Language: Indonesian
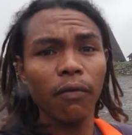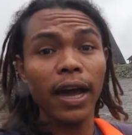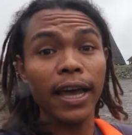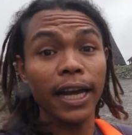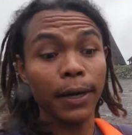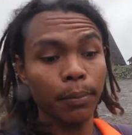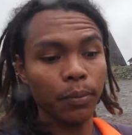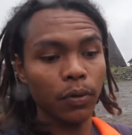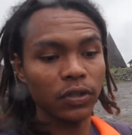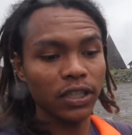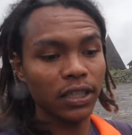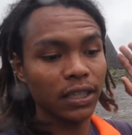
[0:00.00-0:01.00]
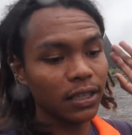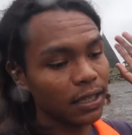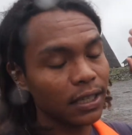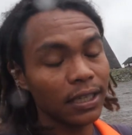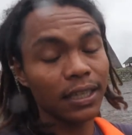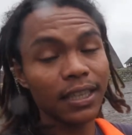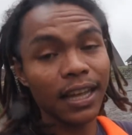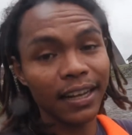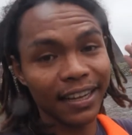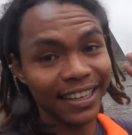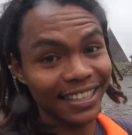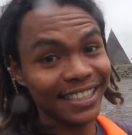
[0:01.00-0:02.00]
air Rebo jadi nanti kita
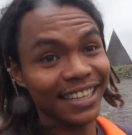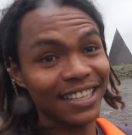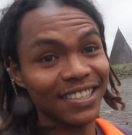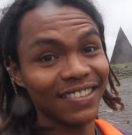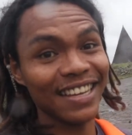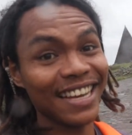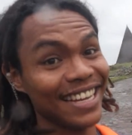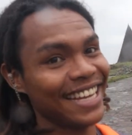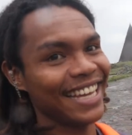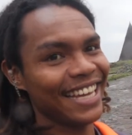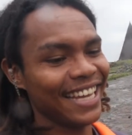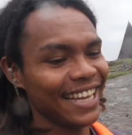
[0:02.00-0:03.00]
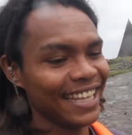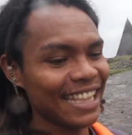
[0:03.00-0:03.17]
akan ke sana juga hehe